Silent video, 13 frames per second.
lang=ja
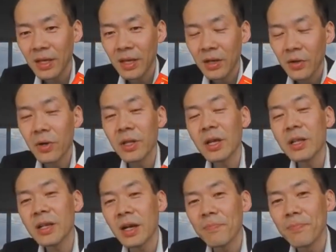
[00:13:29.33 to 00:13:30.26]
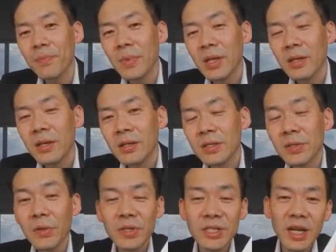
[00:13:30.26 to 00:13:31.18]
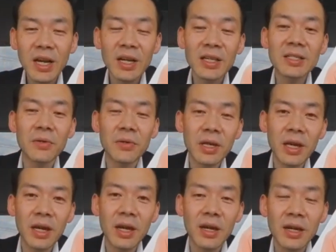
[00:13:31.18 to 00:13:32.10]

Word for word: これ何かストレス社会ですので